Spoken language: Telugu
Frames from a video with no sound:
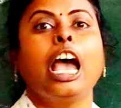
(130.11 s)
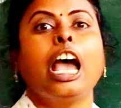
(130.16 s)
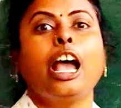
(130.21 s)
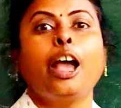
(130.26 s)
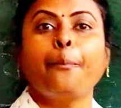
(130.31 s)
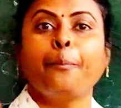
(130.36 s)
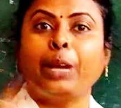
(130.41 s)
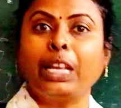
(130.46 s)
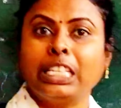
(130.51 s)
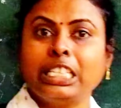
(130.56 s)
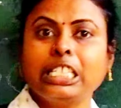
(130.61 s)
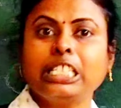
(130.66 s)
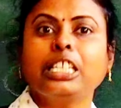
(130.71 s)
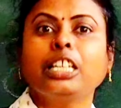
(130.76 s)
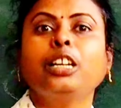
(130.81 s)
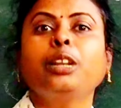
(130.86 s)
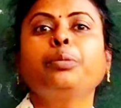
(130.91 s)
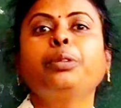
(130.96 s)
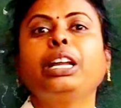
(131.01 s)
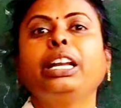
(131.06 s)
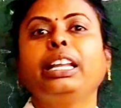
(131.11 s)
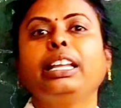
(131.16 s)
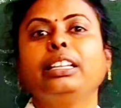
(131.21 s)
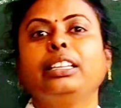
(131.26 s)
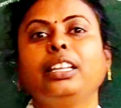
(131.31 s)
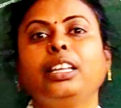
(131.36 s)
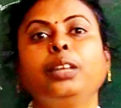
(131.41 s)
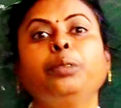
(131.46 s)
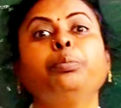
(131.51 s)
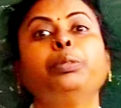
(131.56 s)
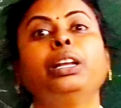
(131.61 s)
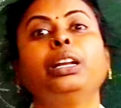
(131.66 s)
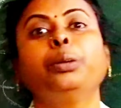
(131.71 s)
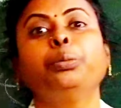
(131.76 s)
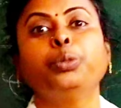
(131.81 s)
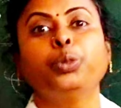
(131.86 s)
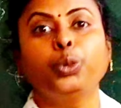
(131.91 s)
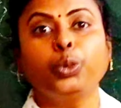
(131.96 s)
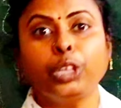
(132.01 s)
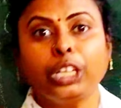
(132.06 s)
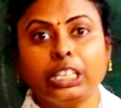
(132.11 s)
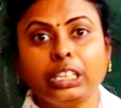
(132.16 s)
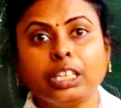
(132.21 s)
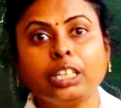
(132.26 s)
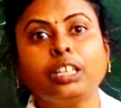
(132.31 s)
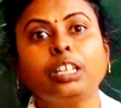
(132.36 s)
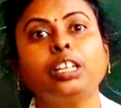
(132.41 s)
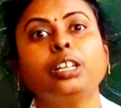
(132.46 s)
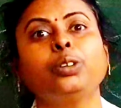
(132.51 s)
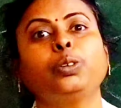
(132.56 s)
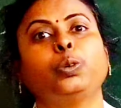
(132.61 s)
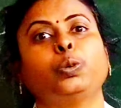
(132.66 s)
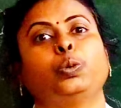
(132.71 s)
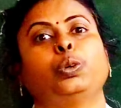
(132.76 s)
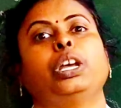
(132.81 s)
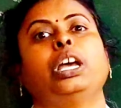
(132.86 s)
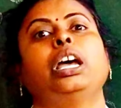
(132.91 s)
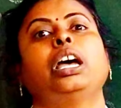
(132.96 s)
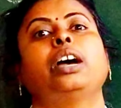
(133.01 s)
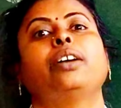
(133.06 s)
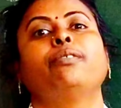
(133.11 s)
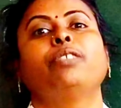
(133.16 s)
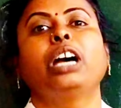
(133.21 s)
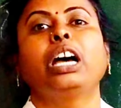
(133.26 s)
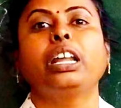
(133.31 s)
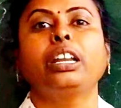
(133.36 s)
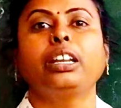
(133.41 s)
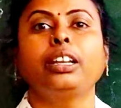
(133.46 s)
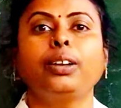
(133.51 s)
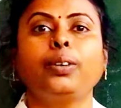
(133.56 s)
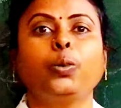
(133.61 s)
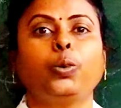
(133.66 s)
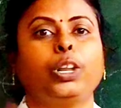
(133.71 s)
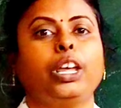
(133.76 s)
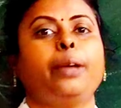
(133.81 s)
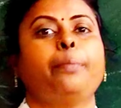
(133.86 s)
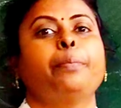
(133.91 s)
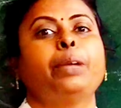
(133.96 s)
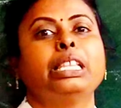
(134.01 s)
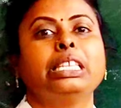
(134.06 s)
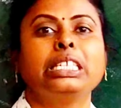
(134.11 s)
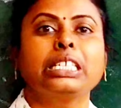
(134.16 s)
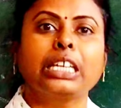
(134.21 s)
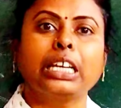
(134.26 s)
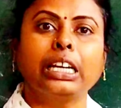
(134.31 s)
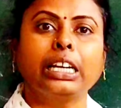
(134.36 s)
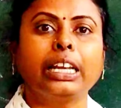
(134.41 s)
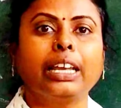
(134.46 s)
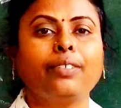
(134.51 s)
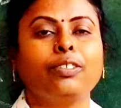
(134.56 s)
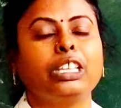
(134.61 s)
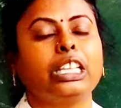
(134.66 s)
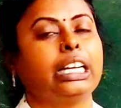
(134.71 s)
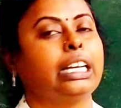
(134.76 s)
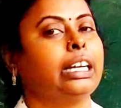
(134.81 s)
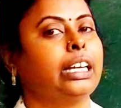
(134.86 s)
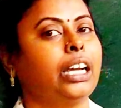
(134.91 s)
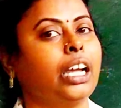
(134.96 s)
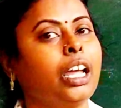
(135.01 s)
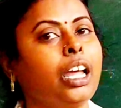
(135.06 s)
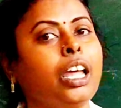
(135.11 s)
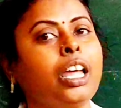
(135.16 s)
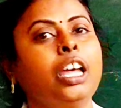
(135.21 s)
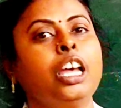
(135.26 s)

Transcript: ఆ మంచితనం అనేది మనము ఇతరులకు కూడా వారికి కూడా మంచి కలిగే విధంగా